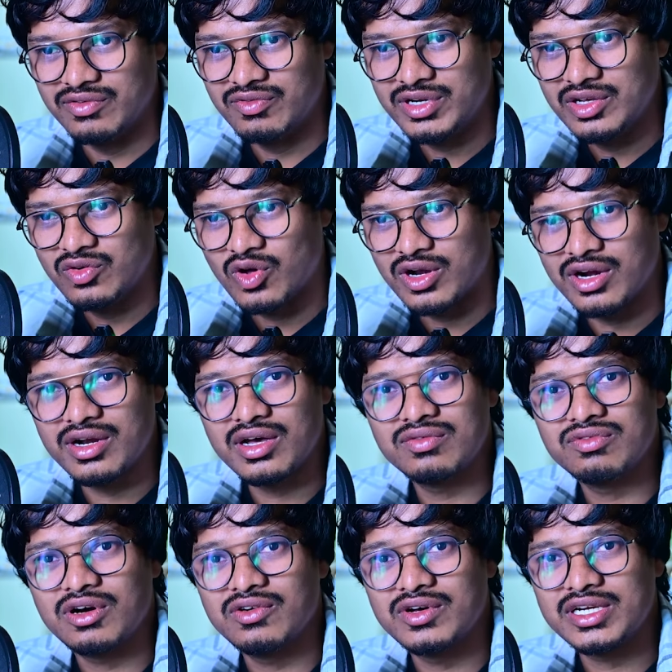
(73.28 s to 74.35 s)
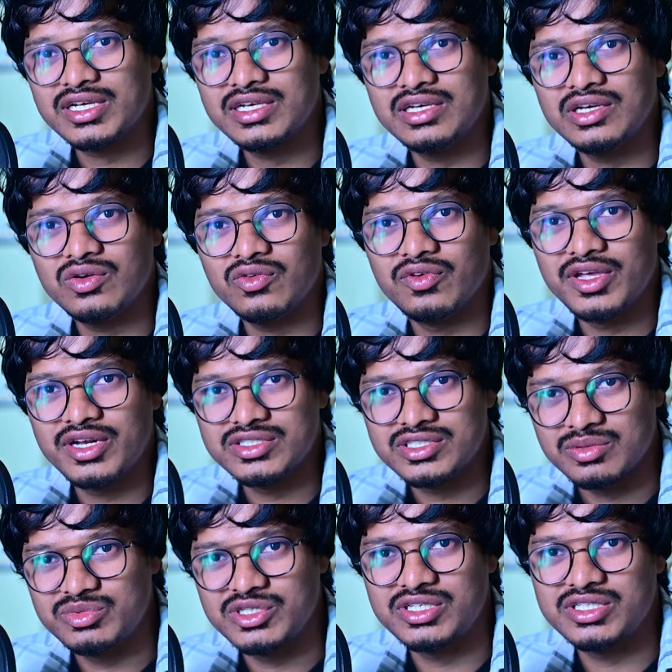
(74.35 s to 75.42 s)
ఎవ్రీ వన్ అండ్ హాఫ్ అవర్కి వేరే
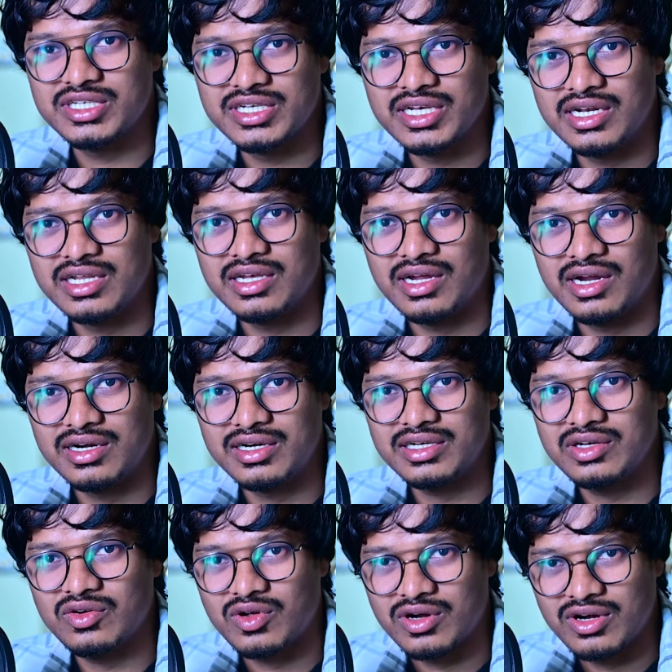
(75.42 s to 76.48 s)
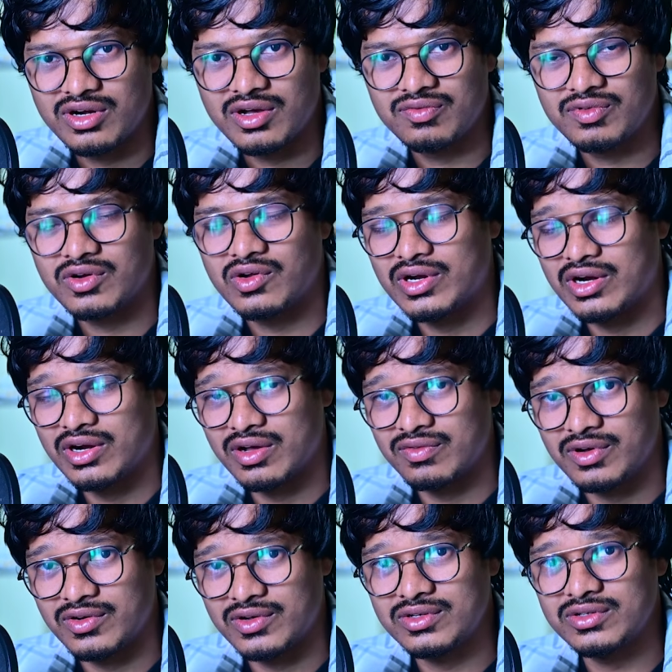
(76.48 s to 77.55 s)
సబ్జెక్ట్ తీయాలి అంటే వన్ అండ్ హాఫ్ అవర్ వన్ అండ్
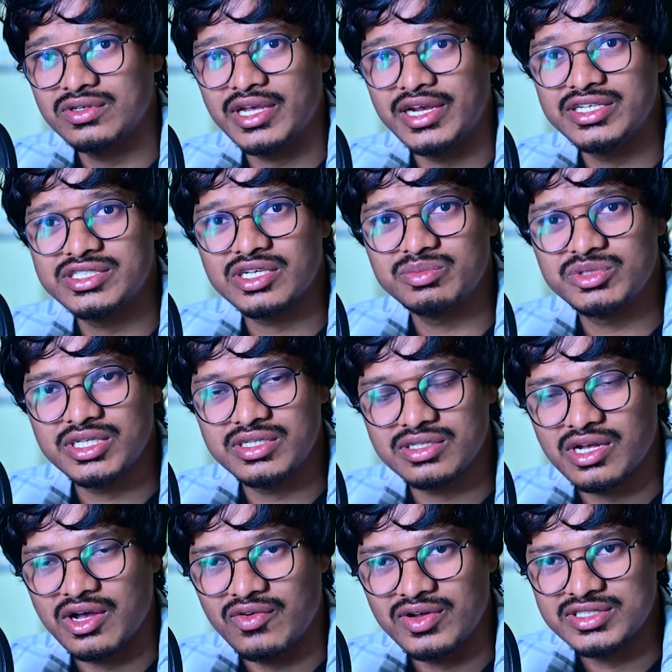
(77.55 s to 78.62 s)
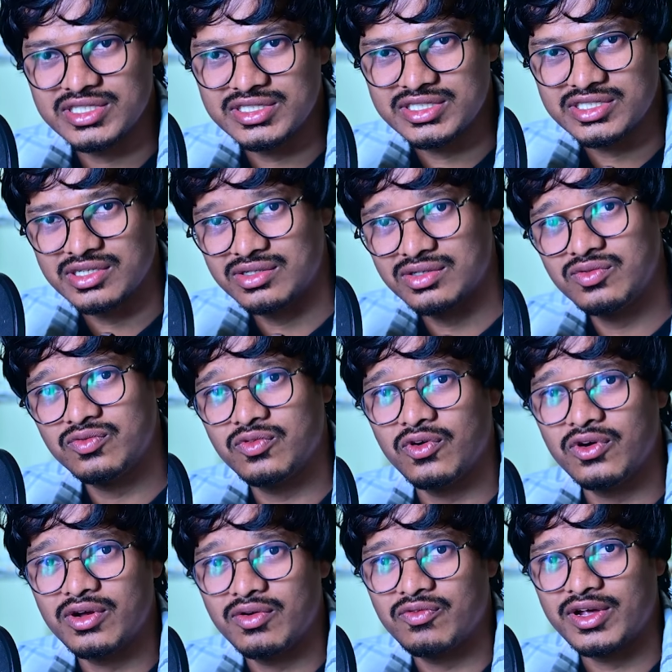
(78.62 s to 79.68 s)
హాఫ్ అవర్ ఎయిట్ సబ్జెక్ట్స్ కవర్ చేసేటట్టు
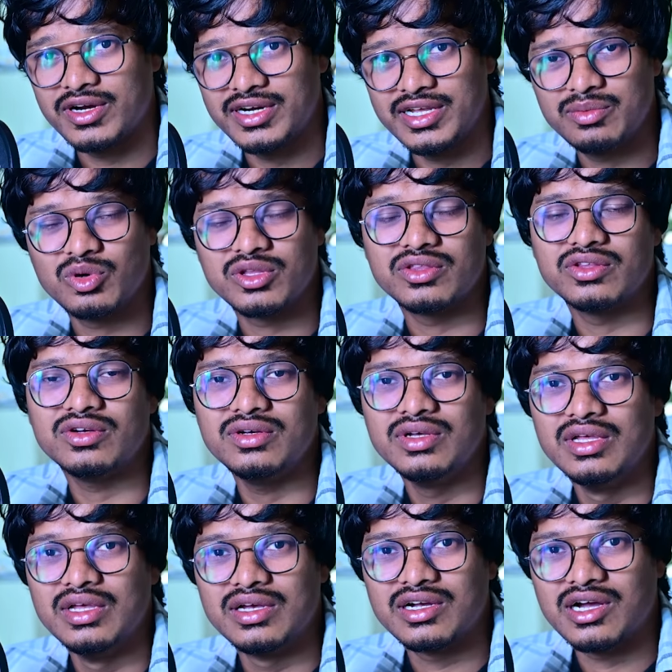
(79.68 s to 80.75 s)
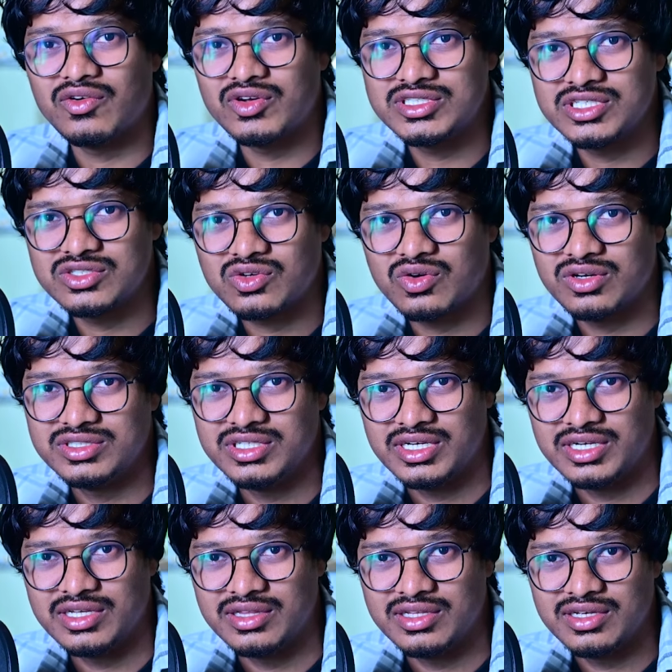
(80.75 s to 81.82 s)
ఫోర్ ఫర్ డే మొత్తం కవర్ చేసుకోవడం
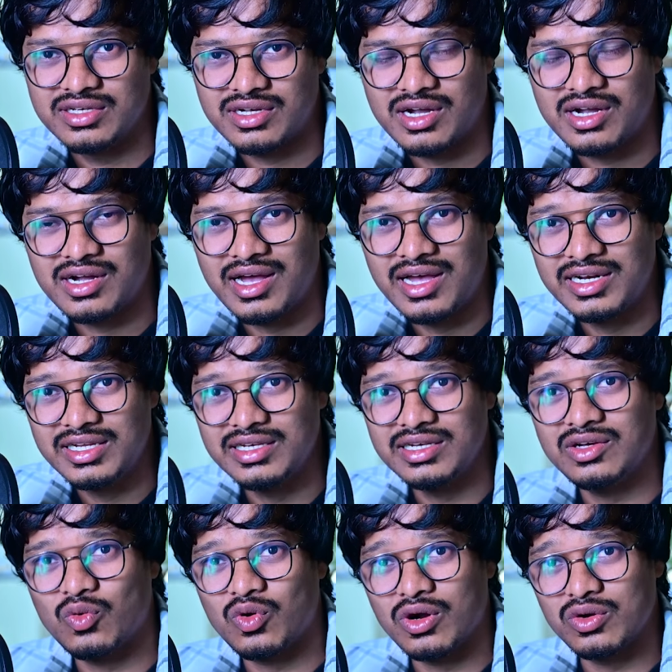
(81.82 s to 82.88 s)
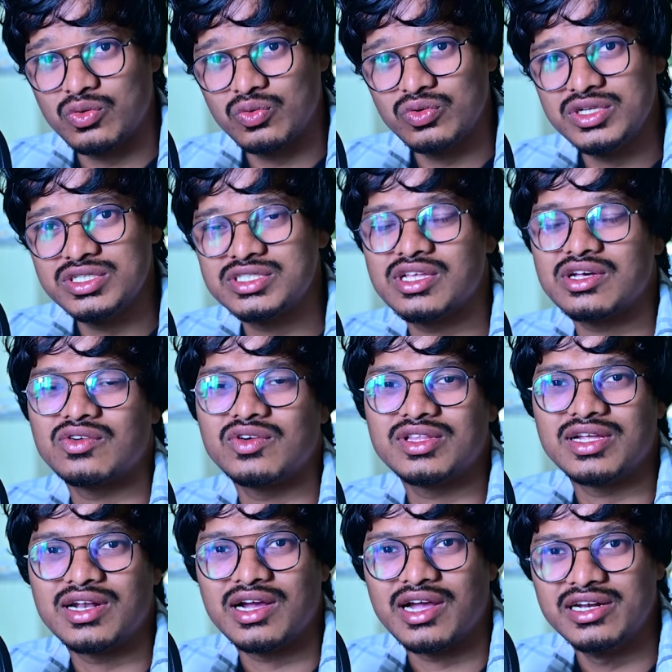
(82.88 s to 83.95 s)
జరిగింది కానీ ఒక టూ డేస్
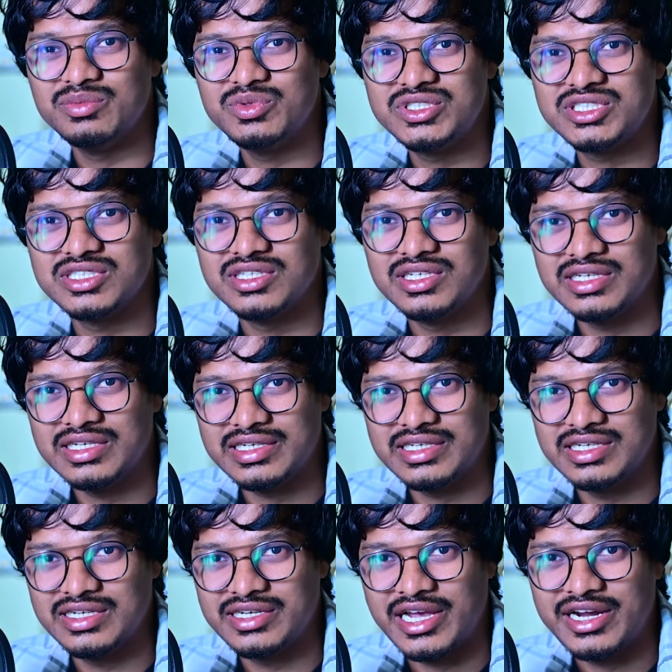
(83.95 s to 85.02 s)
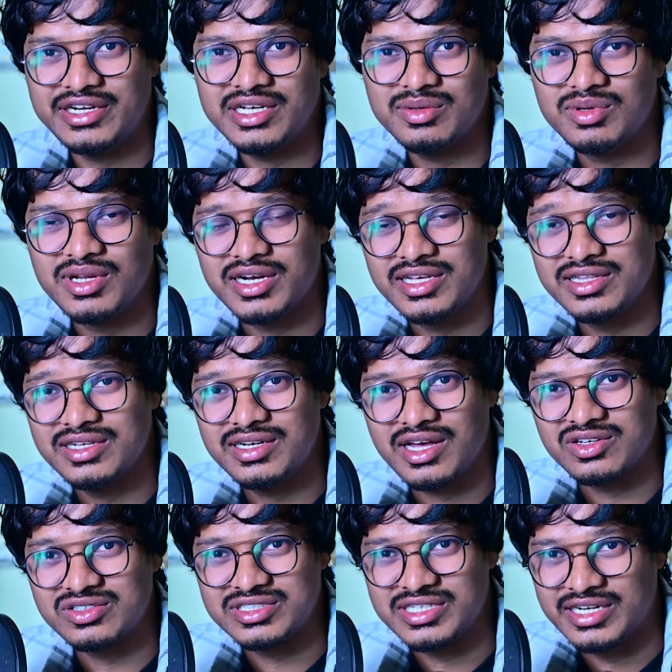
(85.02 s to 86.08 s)
తర్వాత నాకు అనిపించింది ఈ టైం టేబుల్ అనేది
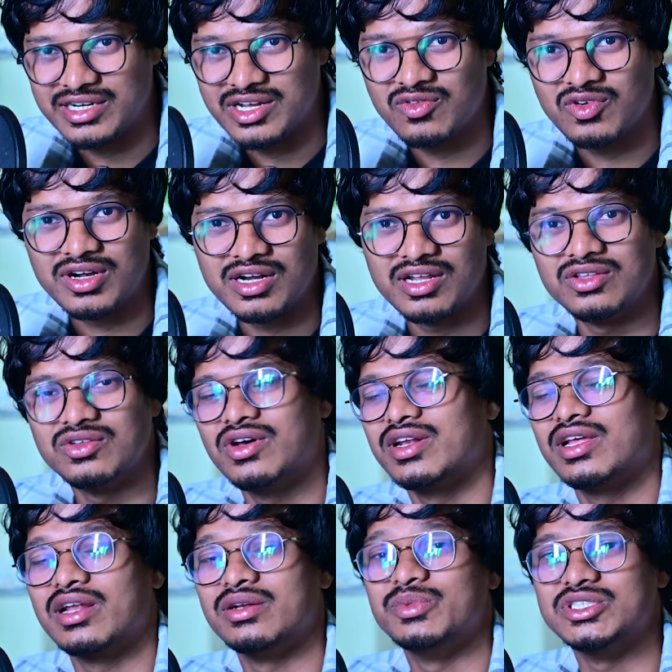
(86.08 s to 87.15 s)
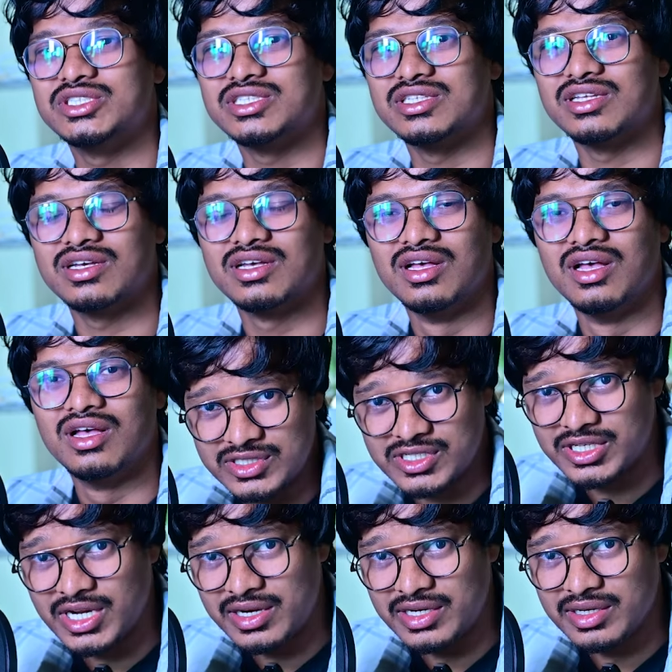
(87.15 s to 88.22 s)
నాకు సెట్ అవ్వట్లేదు అని అనిపించింది
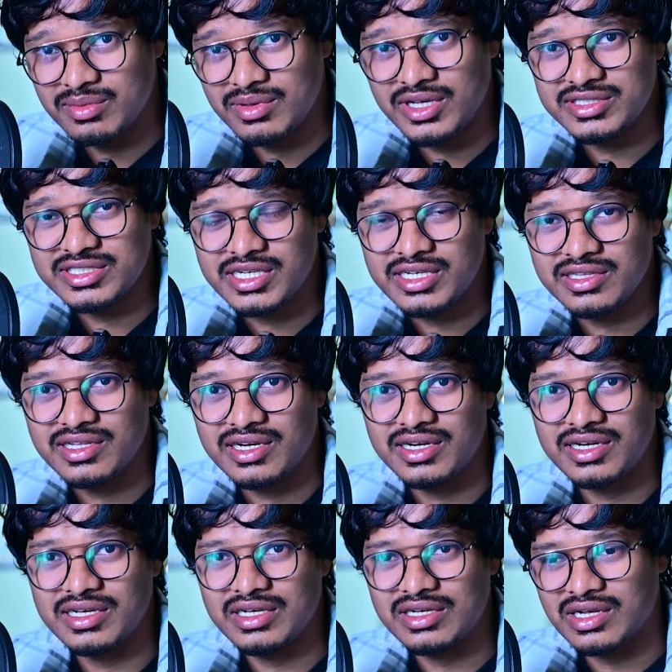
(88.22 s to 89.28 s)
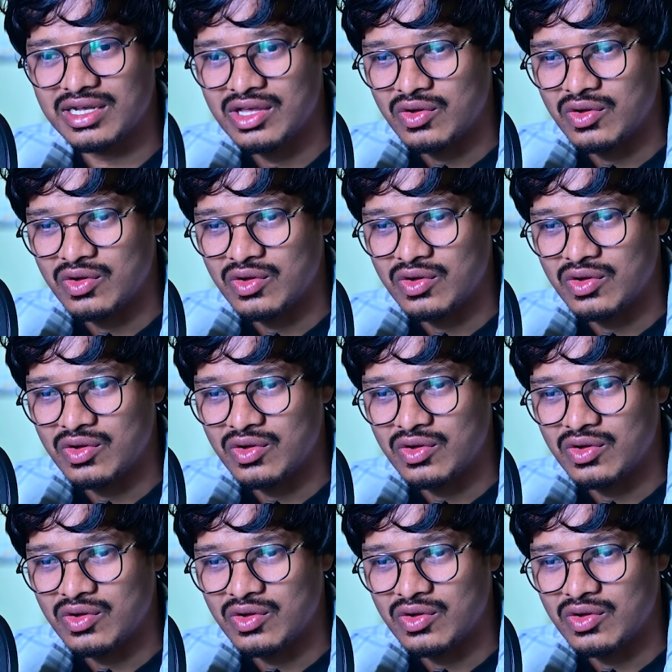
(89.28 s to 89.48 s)
ఫస్ట్ టైం టేబుల్ ఏం జరిగిందంటే